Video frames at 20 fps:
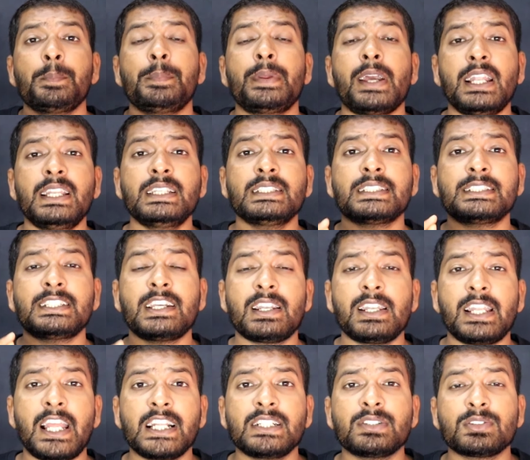बयालीस
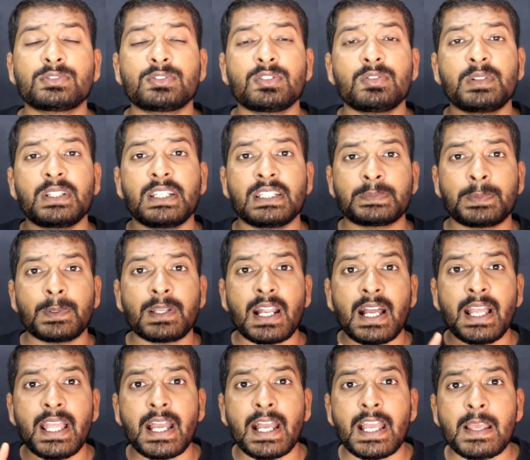हजार लाइक दोस्तों इस पर
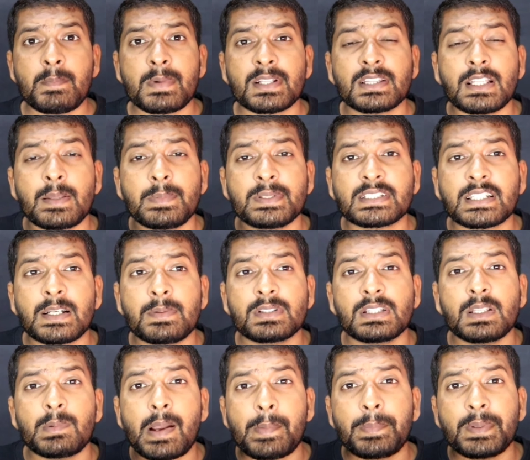आया है मतलब इसका
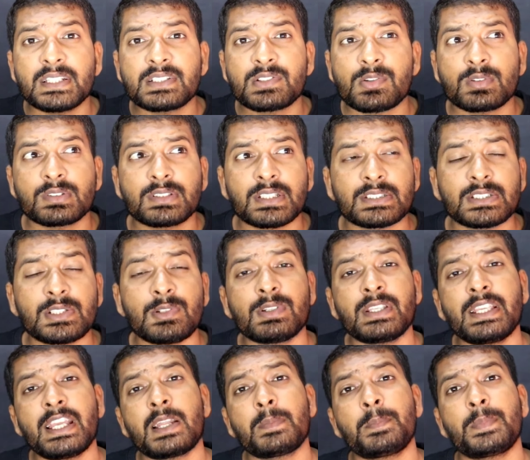मतलब आप ये सोच सकते हो
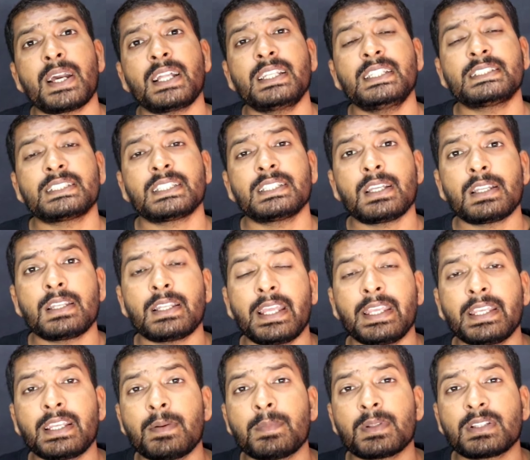कि यार बयालीस हजार
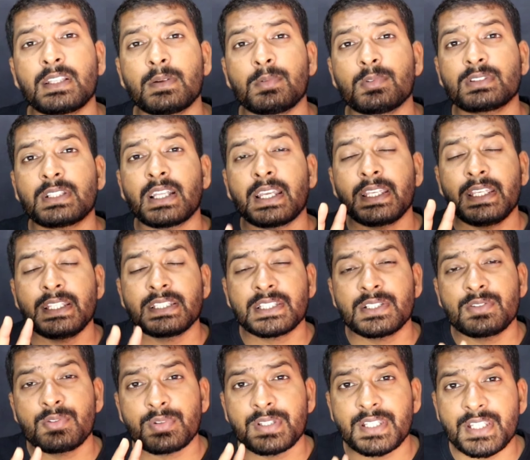लाइक का मतलब होता है कि
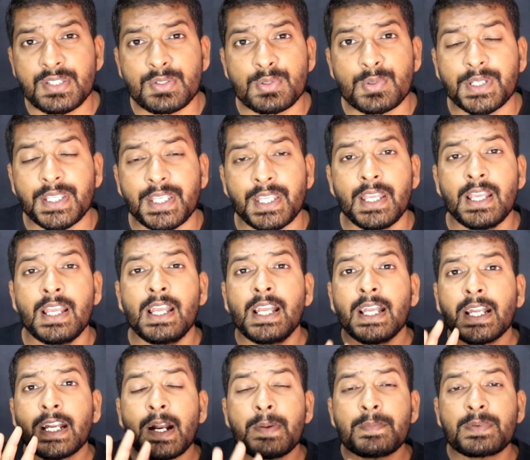इसकी जो रीच होगी
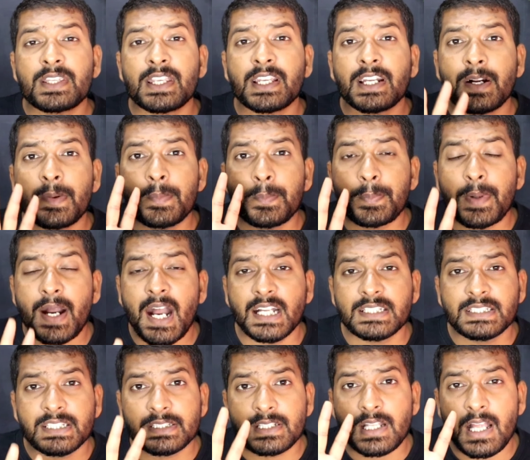कम से कम
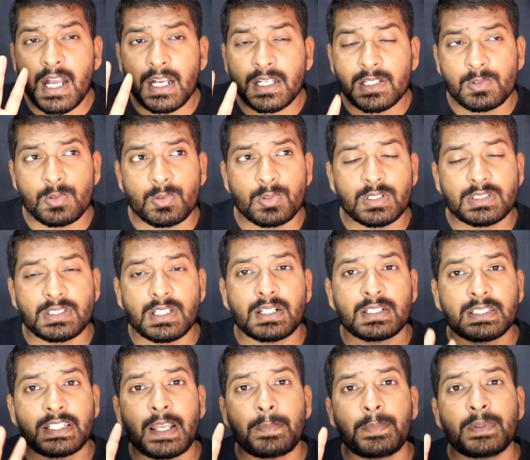पाँच लाख लोगों
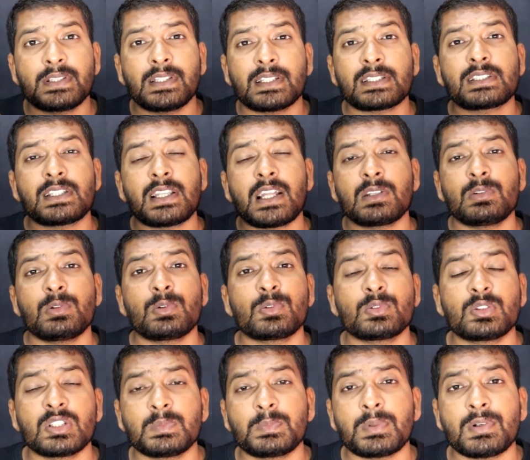तक या फिर दस लाख
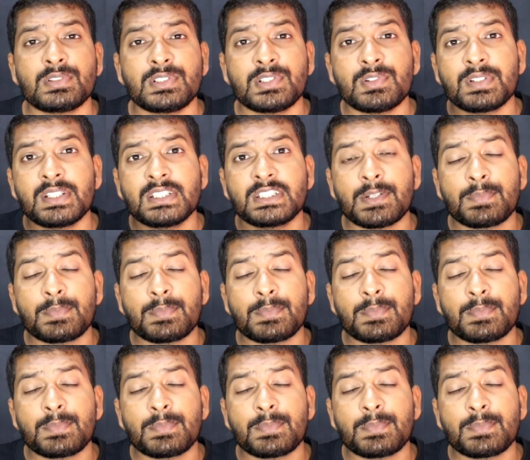लोगों तक पहुंची होगी